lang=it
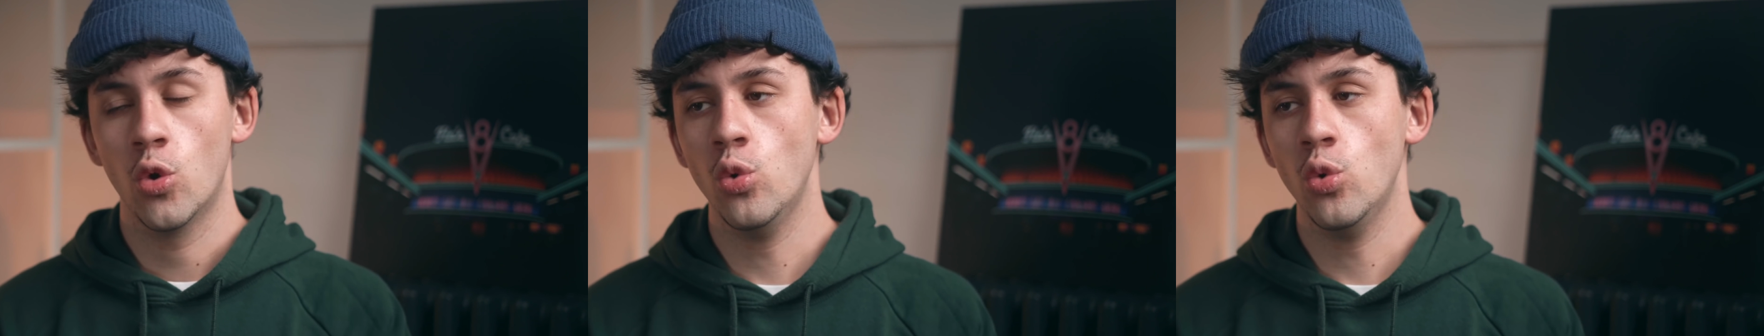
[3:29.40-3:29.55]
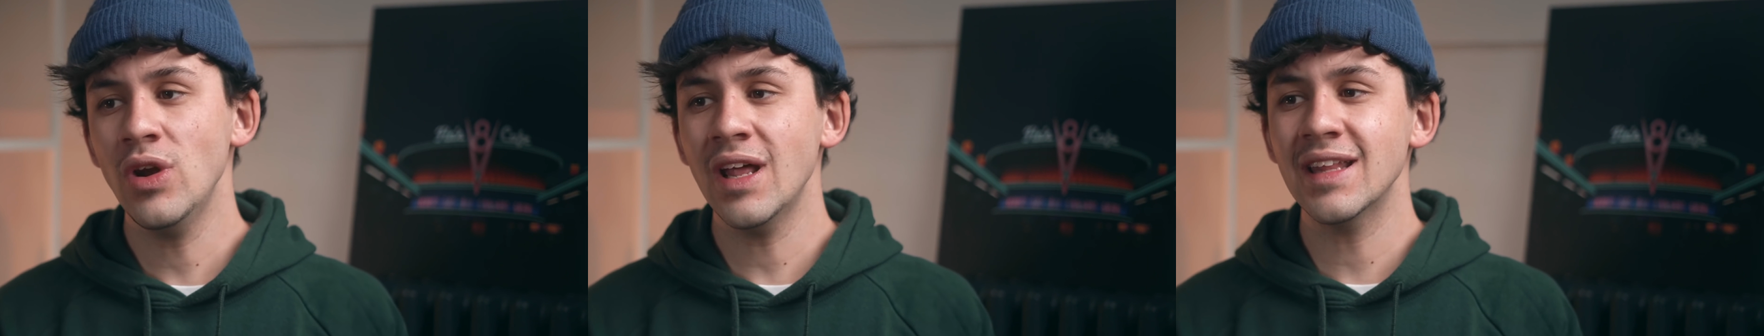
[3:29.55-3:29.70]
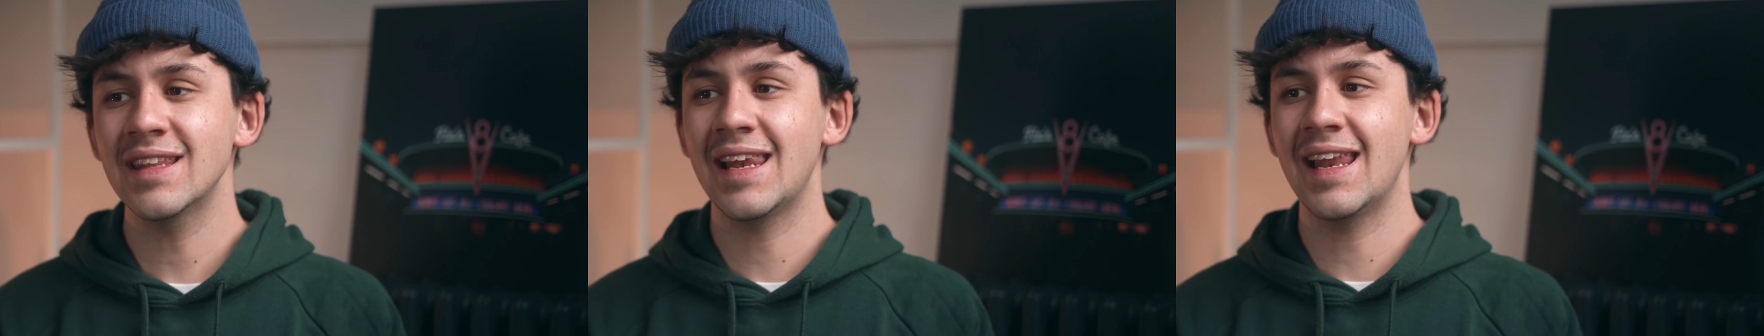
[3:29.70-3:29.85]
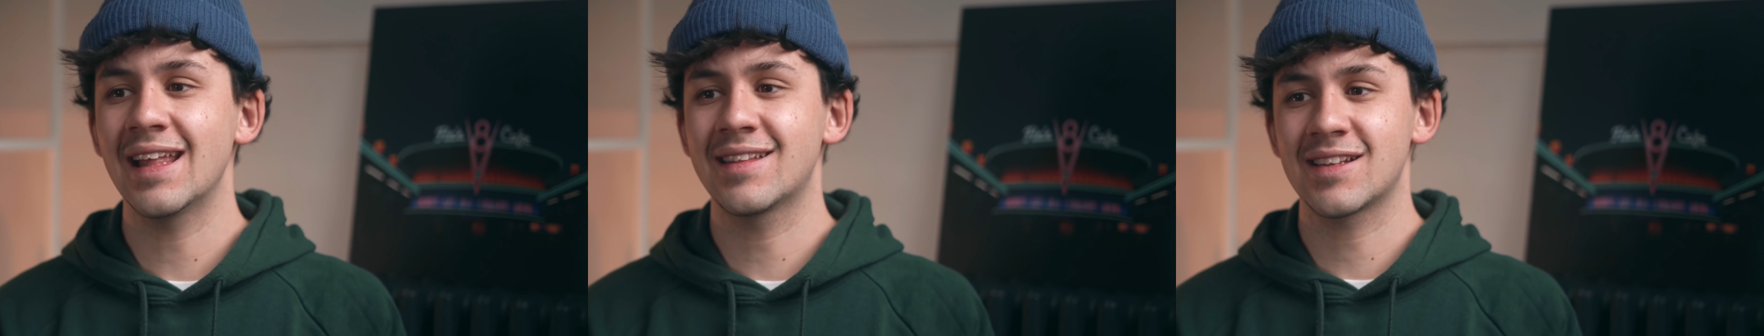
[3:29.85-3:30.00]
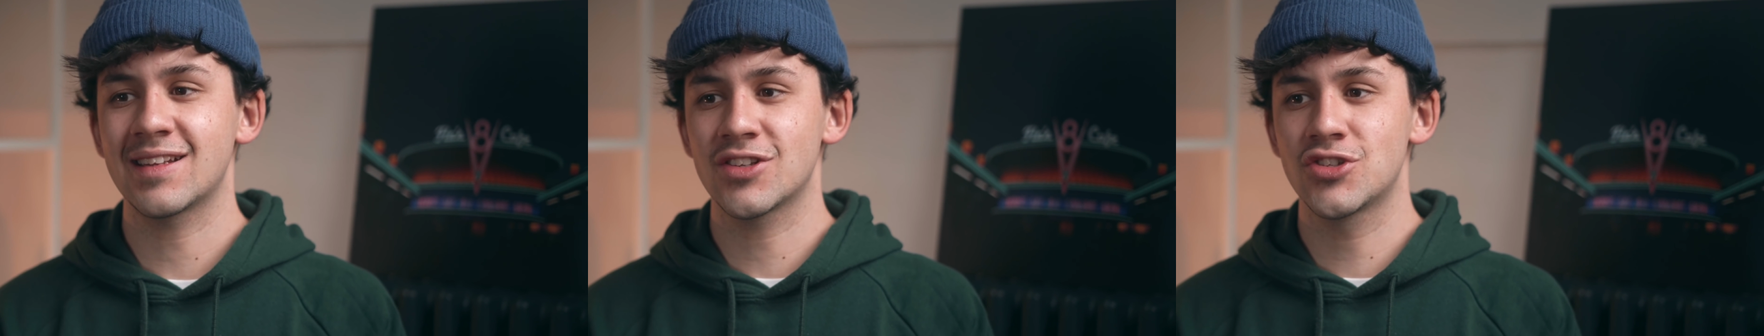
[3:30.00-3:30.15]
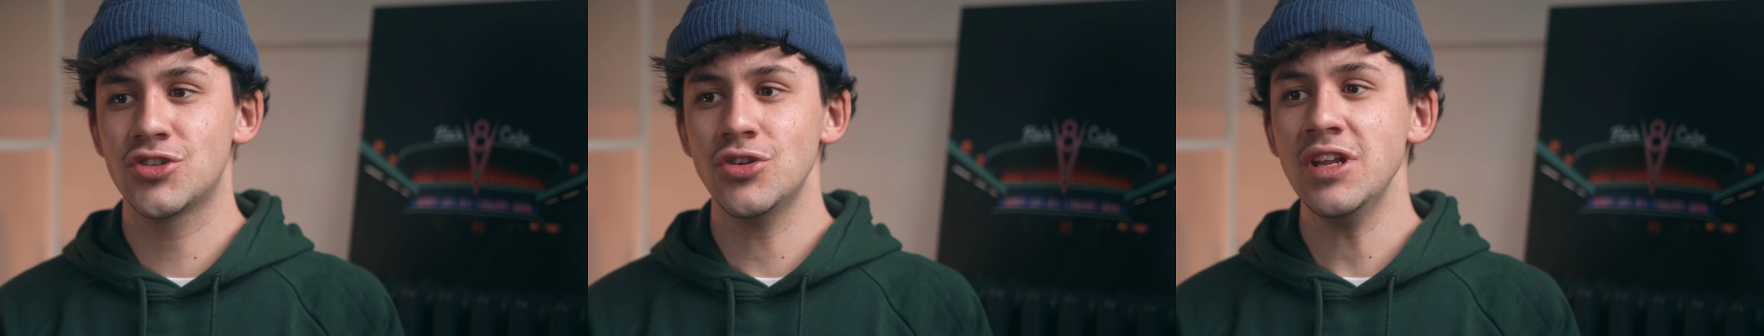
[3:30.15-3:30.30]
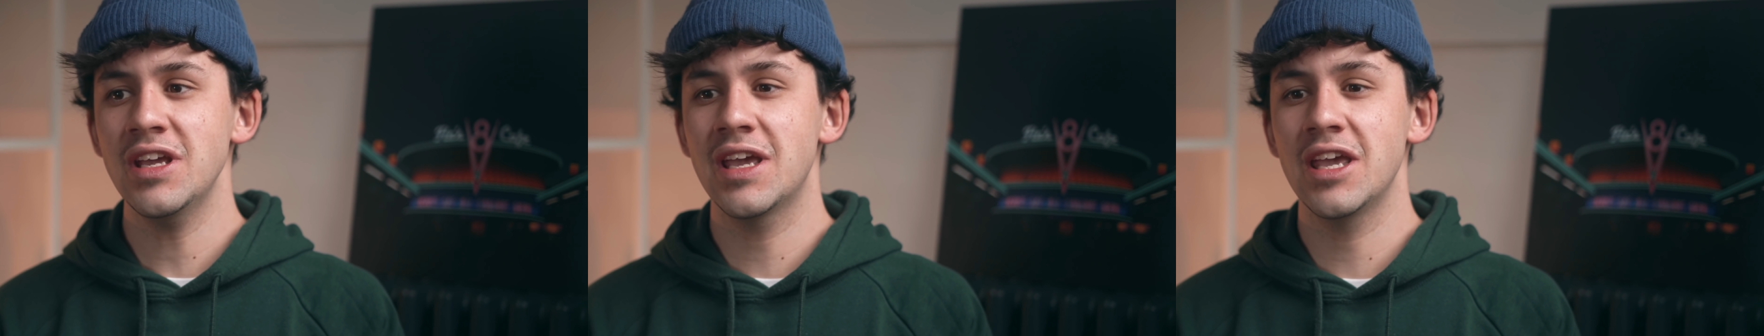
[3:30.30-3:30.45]
una delle
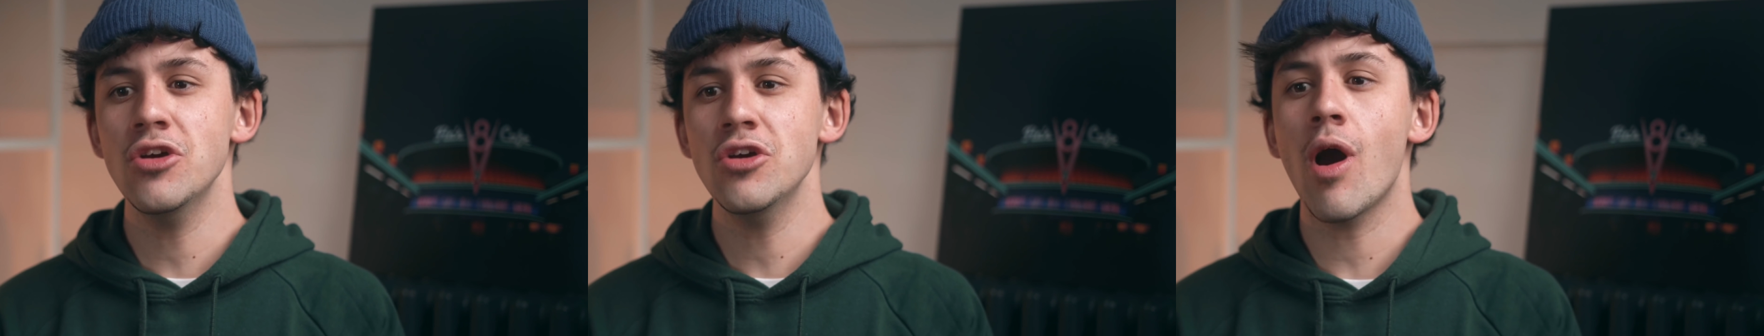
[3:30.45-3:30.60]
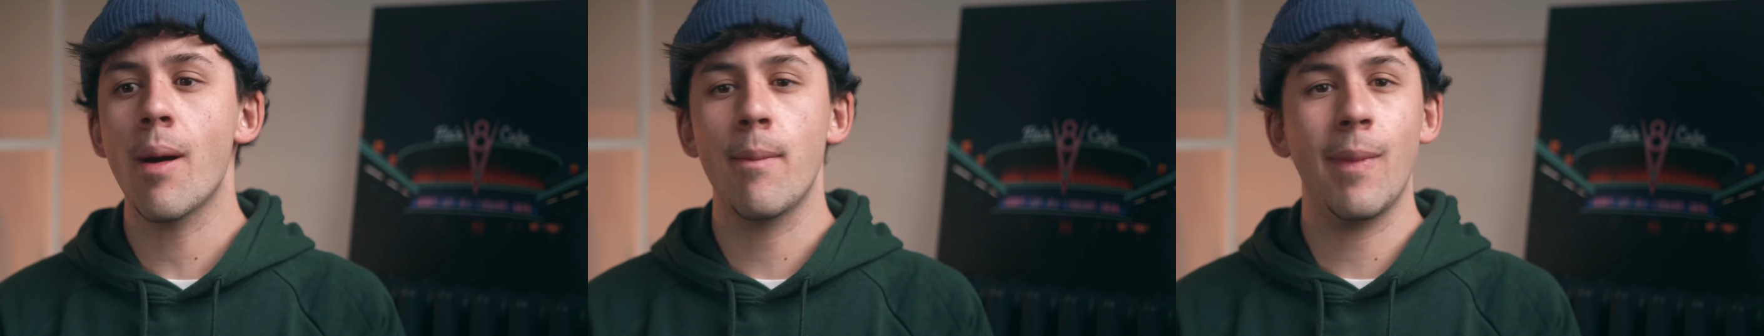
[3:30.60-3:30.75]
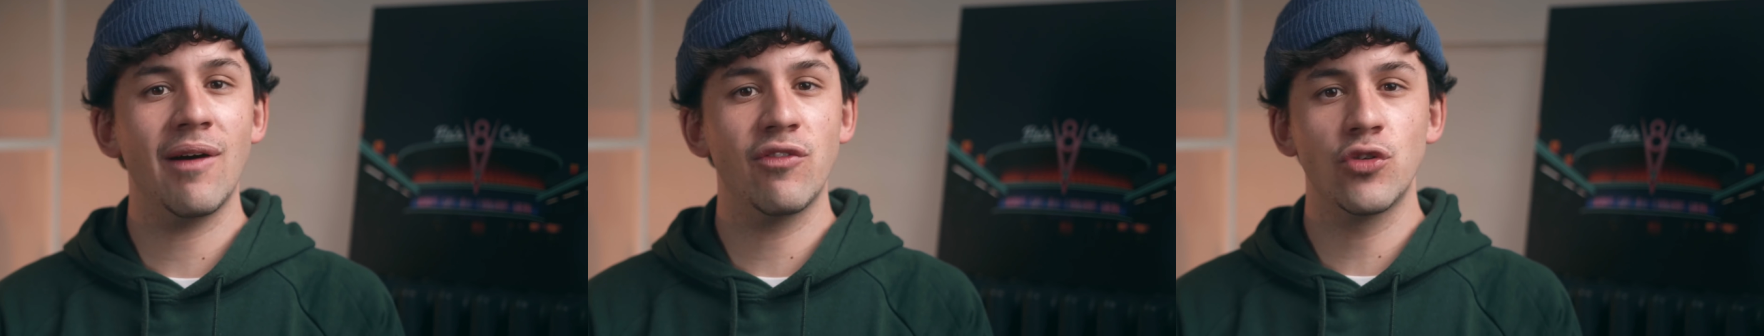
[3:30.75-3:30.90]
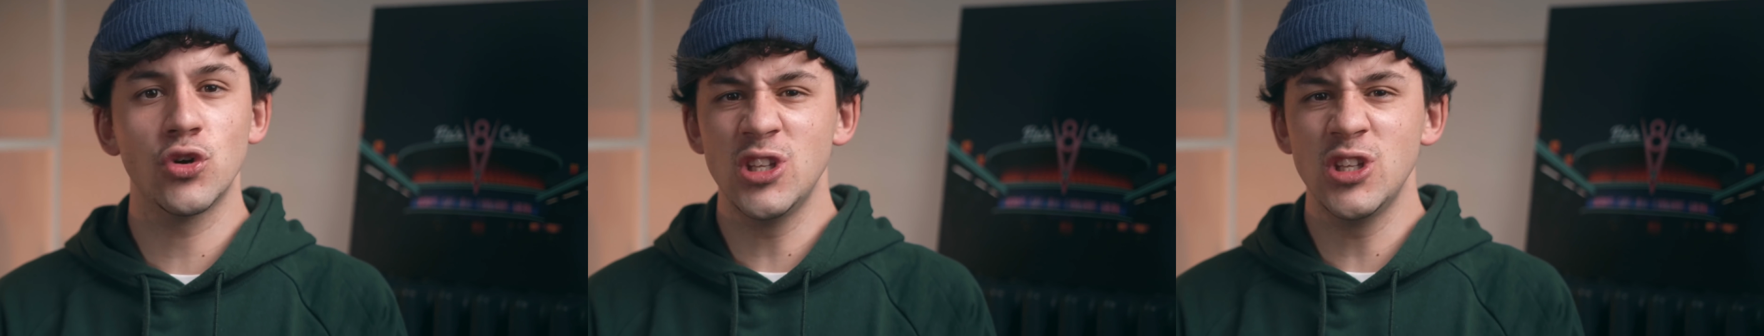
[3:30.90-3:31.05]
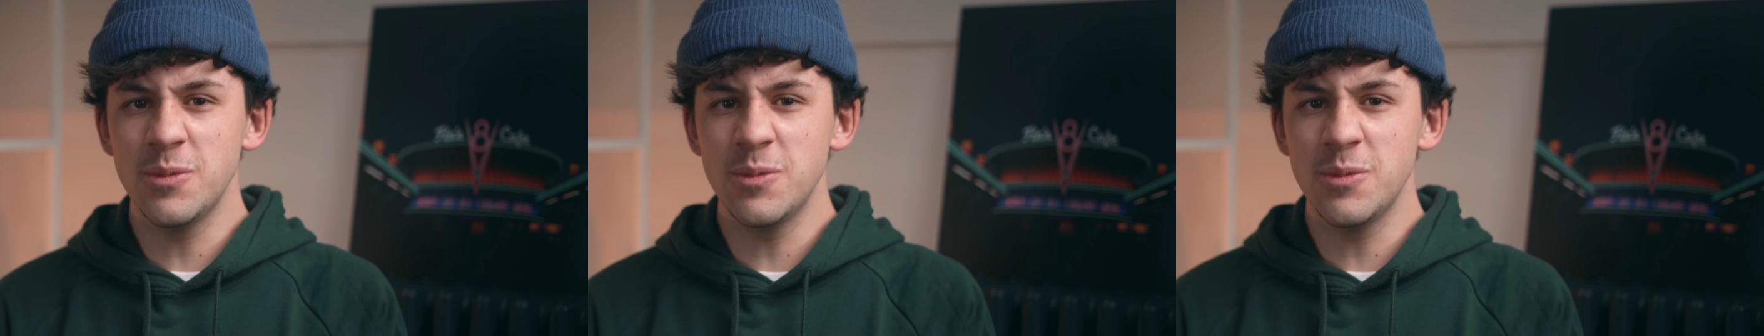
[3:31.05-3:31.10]
attrazioni che io amavo